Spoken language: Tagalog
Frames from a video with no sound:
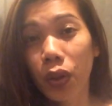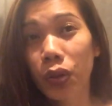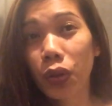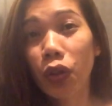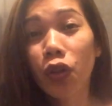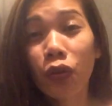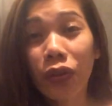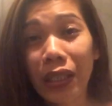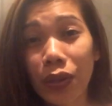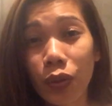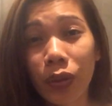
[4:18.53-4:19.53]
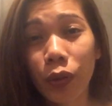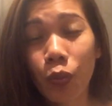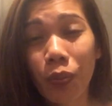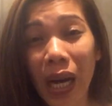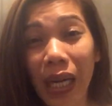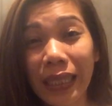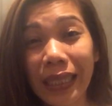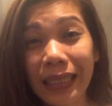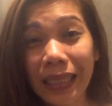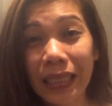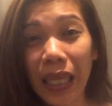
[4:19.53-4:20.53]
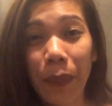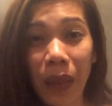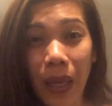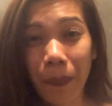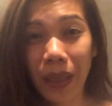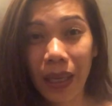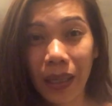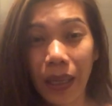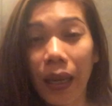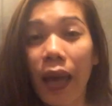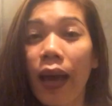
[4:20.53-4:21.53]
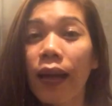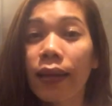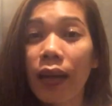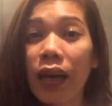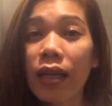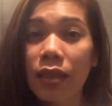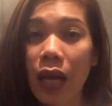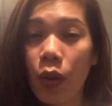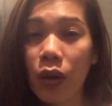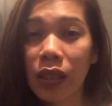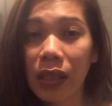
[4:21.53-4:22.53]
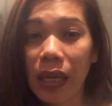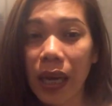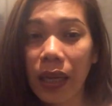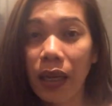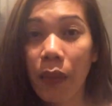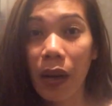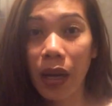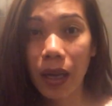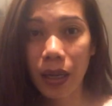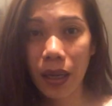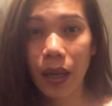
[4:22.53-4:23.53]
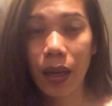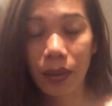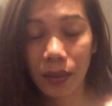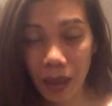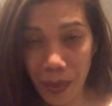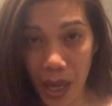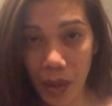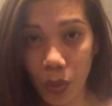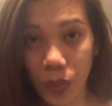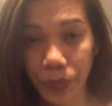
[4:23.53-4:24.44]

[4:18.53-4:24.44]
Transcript: So, yun yung reason kung bakit hindi sila pinapayagan ng asawa nila na magtrabaho.